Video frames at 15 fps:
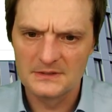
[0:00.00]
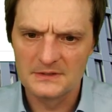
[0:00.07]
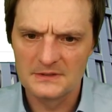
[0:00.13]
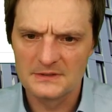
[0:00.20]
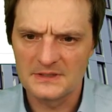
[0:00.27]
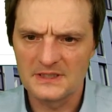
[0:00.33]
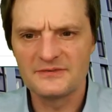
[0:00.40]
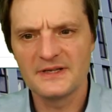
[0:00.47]

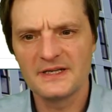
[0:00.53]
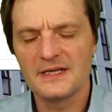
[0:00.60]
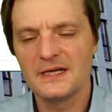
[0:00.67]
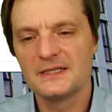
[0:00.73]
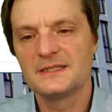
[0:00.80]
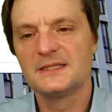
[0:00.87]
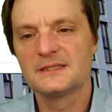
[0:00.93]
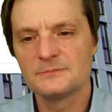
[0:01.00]
Der Fehler in
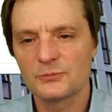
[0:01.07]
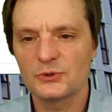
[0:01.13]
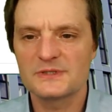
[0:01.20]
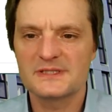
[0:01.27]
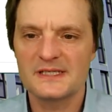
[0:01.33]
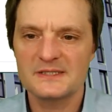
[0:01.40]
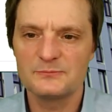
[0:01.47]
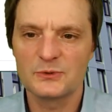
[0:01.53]
diesem
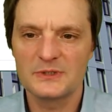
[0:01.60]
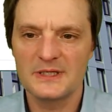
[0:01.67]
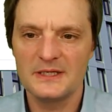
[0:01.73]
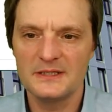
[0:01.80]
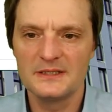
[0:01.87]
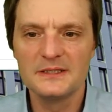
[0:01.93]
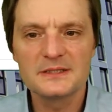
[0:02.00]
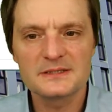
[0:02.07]
Prozessmodell
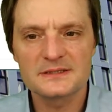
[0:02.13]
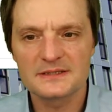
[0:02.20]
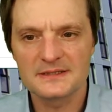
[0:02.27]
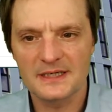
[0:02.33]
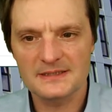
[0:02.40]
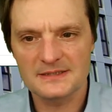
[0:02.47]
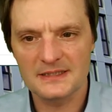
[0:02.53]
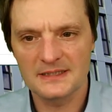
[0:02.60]
ist,
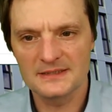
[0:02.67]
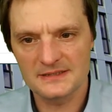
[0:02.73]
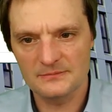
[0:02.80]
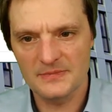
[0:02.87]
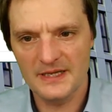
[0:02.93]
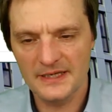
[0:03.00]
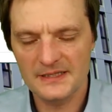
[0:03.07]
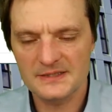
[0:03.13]
dass an diesem
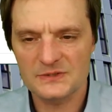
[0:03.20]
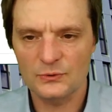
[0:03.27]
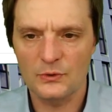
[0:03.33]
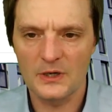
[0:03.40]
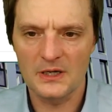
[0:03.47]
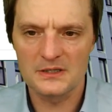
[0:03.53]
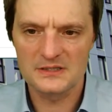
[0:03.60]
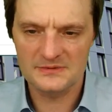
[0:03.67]

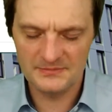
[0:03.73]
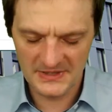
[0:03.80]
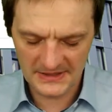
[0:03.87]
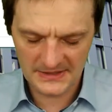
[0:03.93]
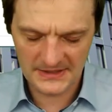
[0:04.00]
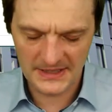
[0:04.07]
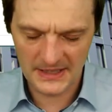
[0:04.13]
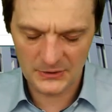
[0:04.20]
XOR
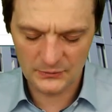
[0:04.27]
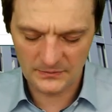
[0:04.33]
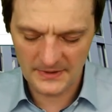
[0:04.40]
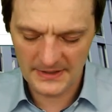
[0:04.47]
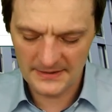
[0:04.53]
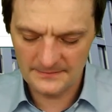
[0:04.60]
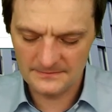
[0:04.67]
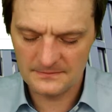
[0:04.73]
Split
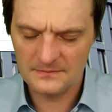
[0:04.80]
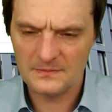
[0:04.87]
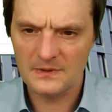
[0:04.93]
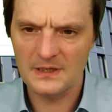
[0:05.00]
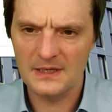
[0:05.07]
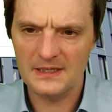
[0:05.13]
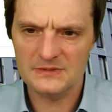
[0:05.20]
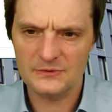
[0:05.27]
Gateway,
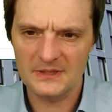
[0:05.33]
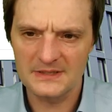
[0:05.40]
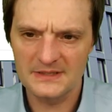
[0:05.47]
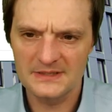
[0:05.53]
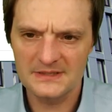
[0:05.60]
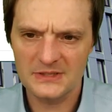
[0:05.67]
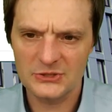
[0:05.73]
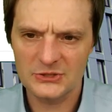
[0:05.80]
also an
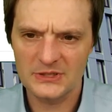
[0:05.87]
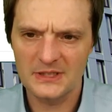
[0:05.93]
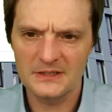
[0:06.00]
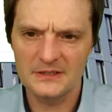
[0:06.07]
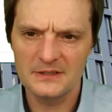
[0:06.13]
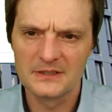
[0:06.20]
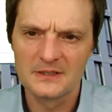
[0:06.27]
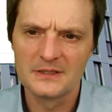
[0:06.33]
dieser
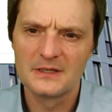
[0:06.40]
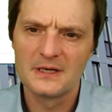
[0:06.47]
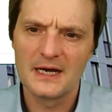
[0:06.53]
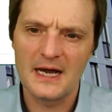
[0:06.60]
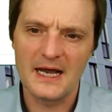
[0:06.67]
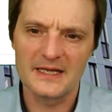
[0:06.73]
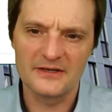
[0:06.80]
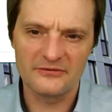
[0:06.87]
Stelle,
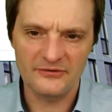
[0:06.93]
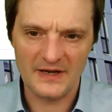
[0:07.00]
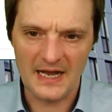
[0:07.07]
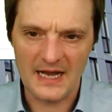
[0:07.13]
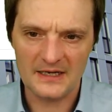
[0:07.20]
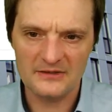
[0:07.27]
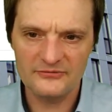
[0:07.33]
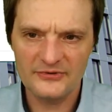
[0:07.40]
eine
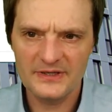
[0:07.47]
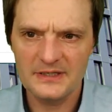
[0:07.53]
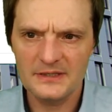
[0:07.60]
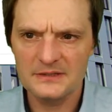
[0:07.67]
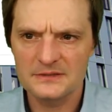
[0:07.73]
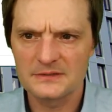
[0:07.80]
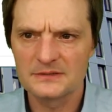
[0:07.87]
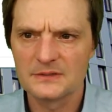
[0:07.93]
Frage
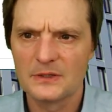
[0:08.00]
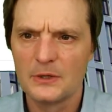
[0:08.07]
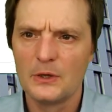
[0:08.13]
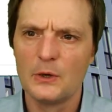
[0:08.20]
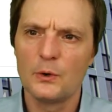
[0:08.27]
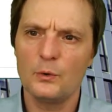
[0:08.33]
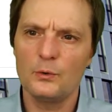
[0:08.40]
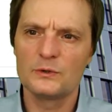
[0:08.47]
fehlt
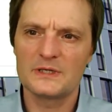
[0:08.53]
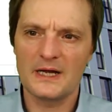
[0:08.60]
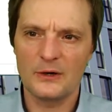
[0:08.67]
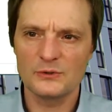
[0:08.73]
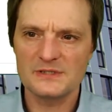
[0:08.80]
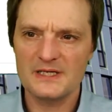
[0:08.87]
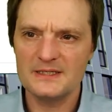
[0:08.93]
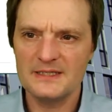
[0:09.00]
und
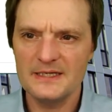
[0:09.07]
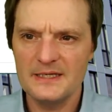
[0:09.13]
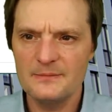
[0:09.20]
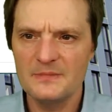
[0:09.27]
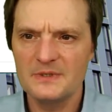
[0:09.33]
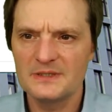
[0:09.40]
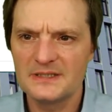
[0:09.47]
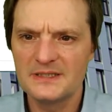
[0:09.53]
außerdem
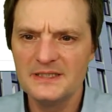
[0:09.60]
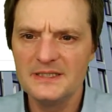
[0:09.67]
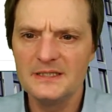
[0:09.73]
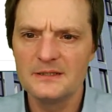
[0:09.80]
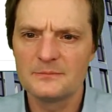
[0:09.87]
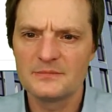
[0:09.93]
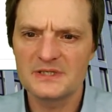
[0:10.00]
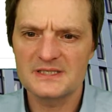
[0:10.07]
die
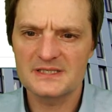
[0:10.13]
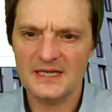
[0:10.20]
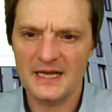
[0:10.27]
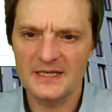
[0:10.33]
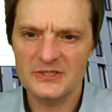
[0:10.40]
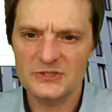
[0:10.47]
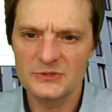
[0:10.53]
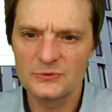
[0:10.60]

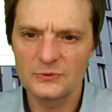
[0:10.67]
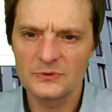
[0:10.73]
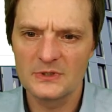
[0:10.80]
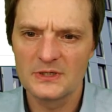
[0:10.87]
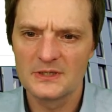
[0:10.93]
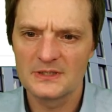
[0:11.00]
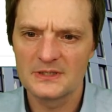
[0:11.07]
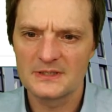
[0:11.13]
Bezeichnung
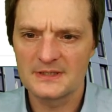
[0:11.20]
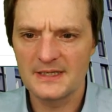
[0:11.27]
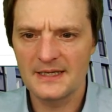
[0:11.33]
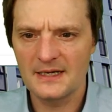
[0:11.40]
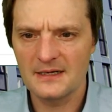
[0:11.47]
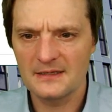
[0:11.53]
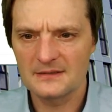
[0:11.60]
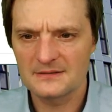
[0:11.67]

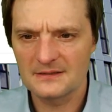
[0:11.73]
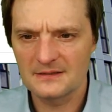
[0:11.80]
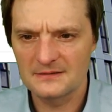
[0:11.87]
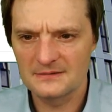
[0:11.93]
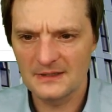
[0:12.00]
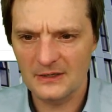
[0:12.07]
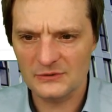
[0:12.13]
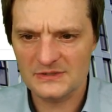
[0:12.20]
der
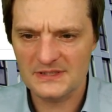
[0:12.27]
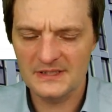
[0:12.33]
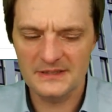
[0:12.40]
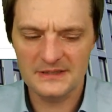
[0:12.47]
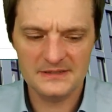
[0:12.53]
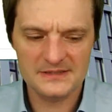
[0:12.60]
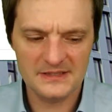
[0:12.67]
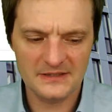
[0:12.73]

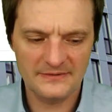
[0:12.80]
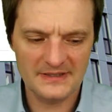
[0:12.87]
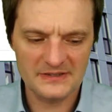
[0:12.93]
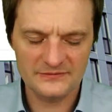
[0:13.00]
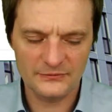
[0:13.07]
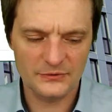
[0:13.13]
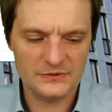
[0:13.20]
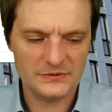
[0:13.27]
ausgehenden
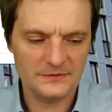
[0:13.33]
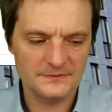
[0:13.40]
Sequenzflüsse.